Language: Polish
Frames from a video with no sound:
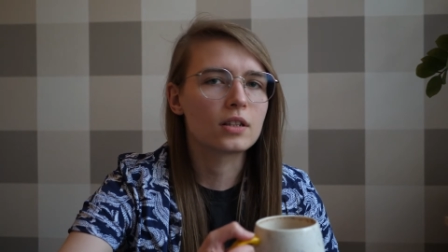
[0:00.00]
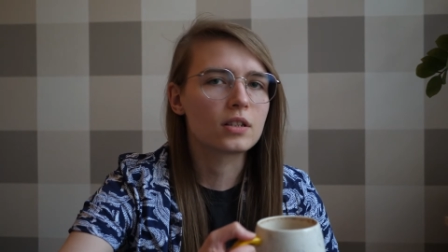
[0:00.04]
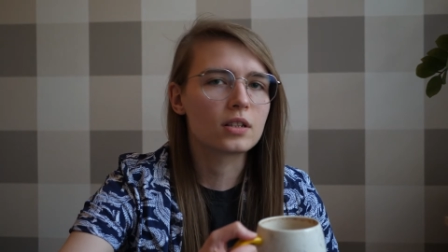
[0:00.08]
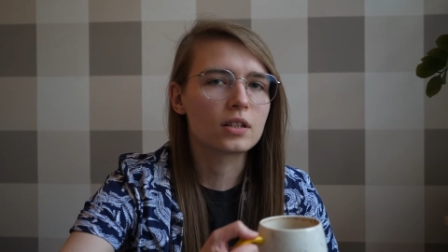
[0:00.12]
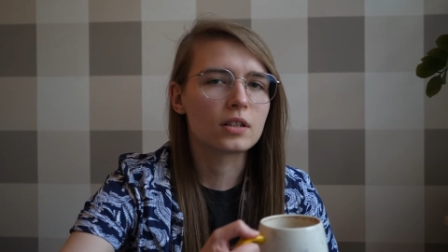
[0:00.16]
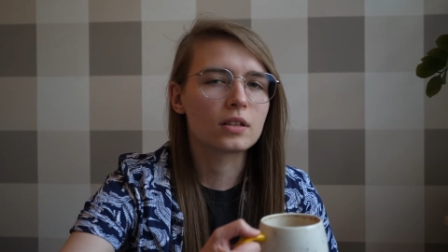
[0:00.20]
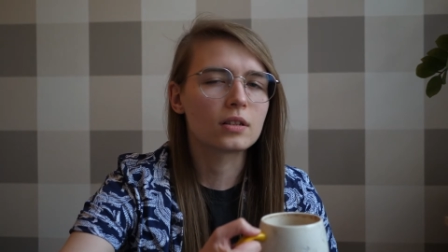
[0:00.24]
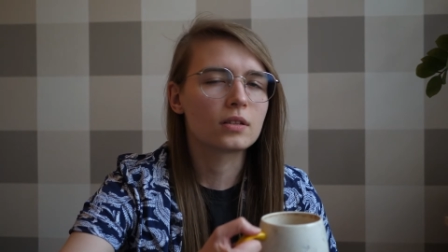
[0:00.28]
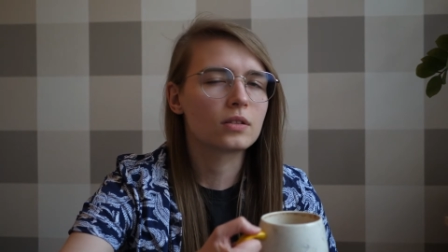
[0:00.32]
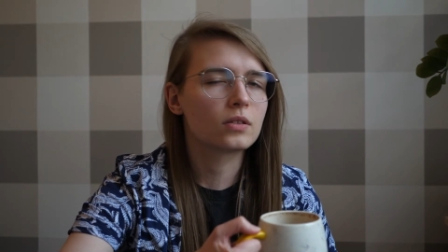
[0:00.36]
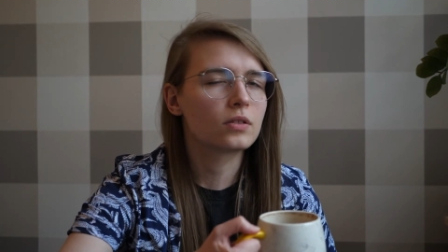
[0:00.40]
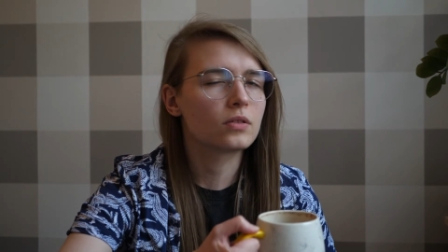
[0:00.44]
i
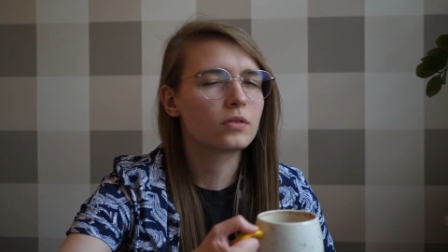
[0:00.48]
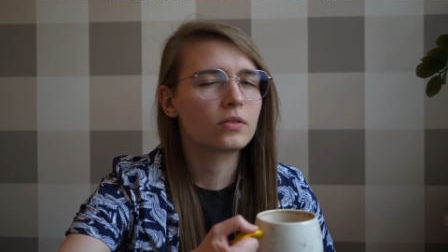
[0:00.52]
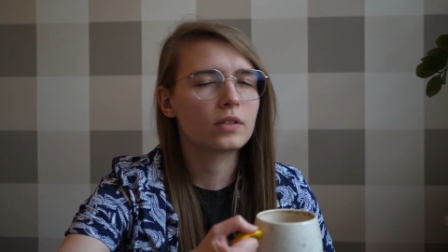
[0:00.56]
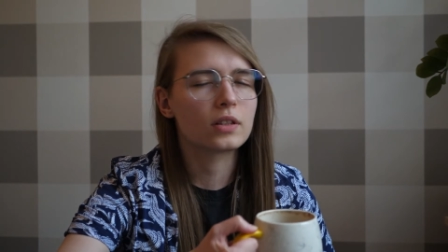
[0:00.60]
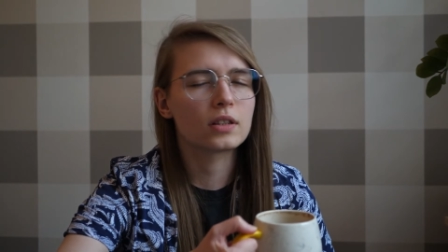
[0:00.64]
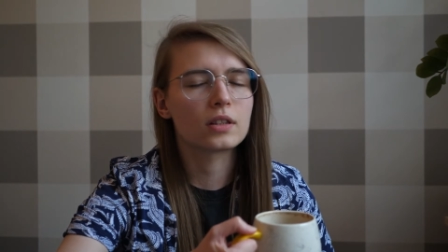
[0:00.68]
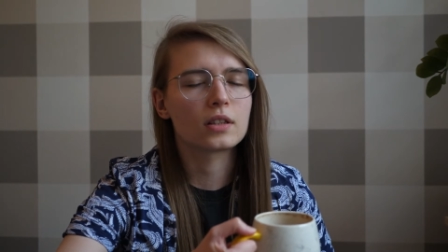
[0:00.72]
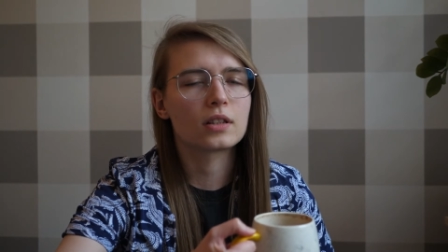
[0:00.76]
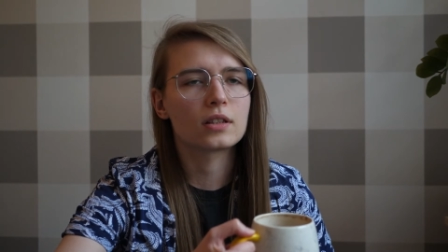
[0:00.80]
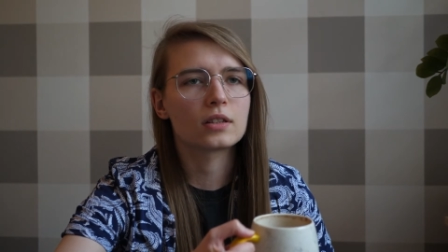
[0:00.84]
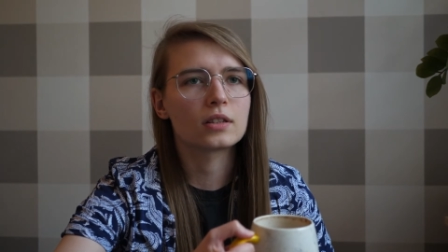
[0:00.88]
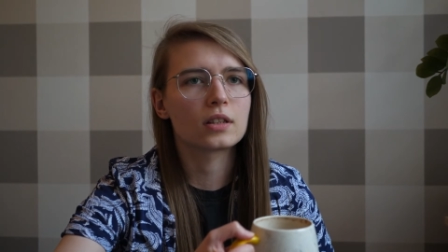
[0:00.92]
się
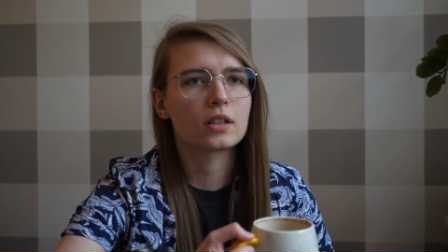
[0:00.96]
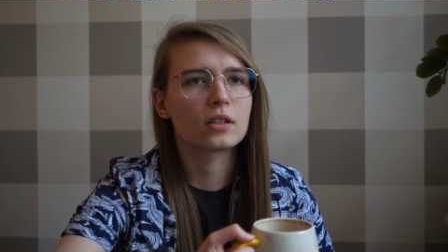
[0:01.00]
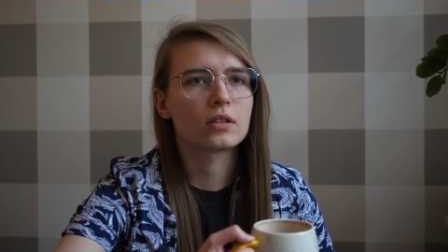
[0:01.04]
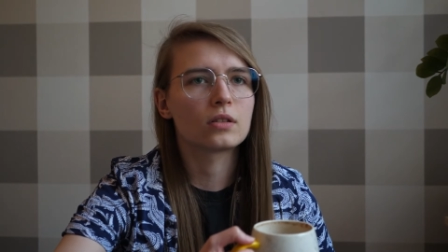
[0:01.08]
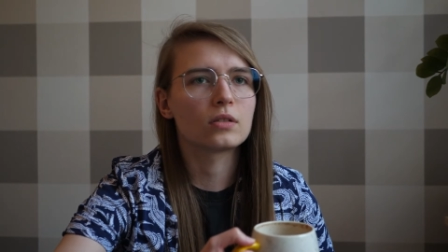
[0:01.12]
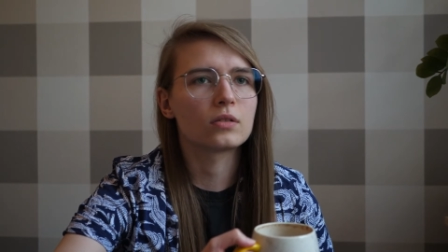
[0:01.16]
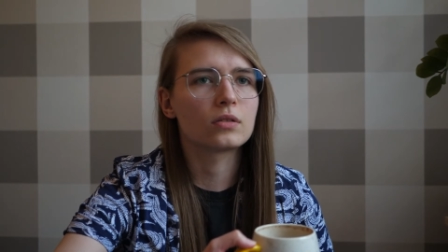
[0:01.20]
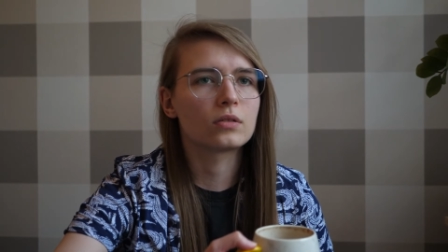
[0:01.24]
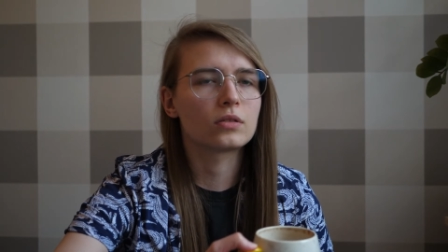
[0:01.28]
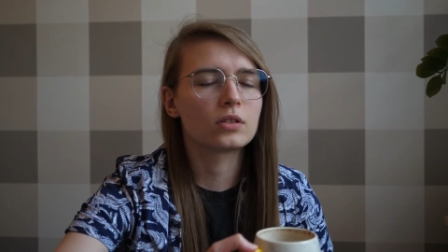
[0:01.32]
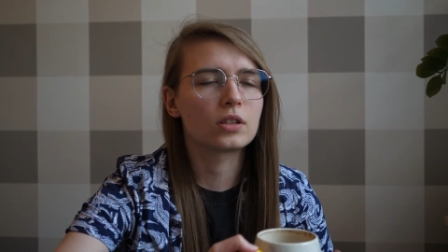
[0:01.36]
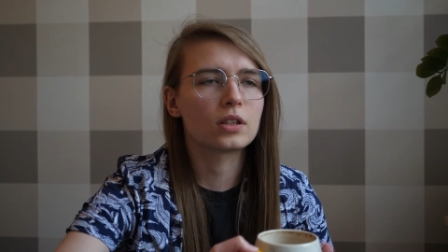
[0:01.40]
świetnie z
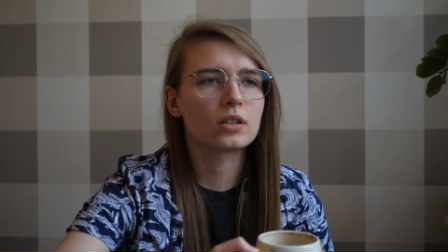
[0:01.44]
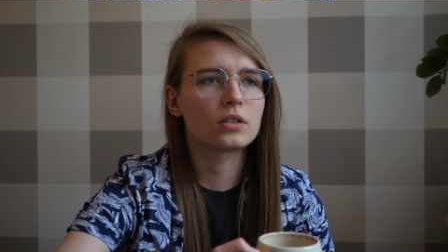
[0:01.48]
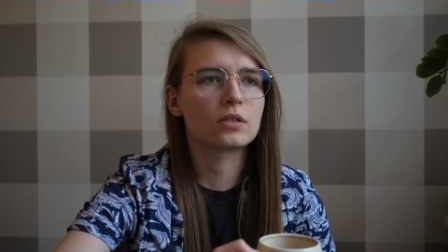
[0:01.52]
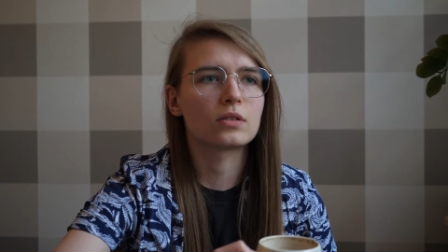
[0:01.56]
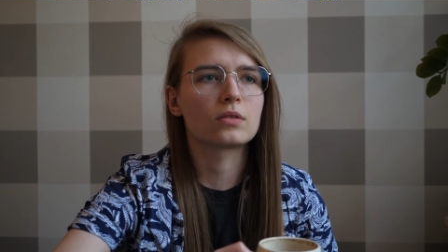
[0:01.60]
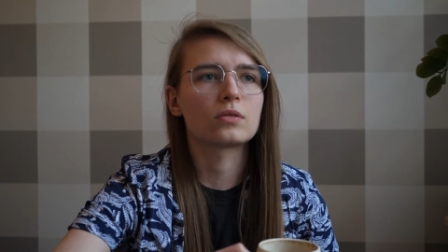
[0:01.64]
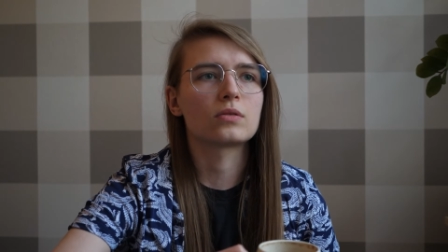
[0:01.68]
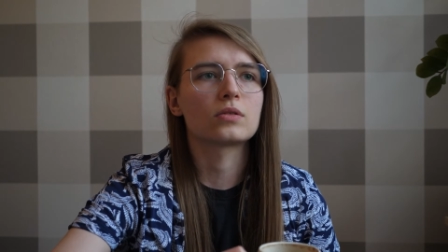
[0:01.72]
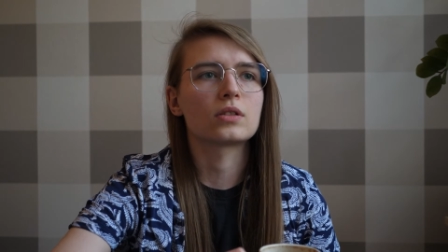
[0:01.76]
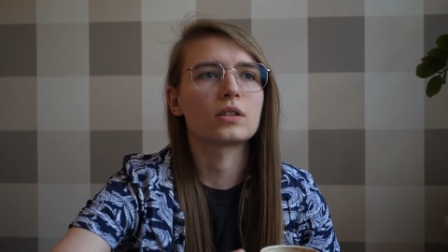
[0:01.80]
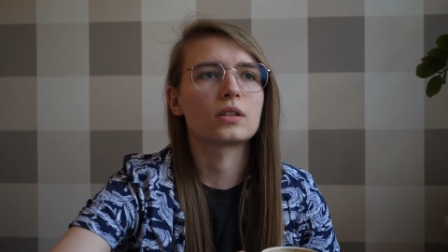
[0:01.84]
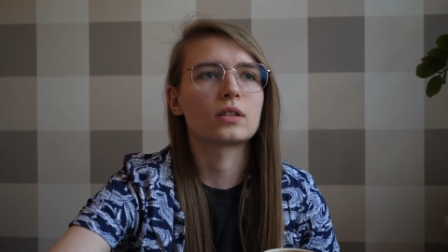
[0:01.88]
tego cieszą,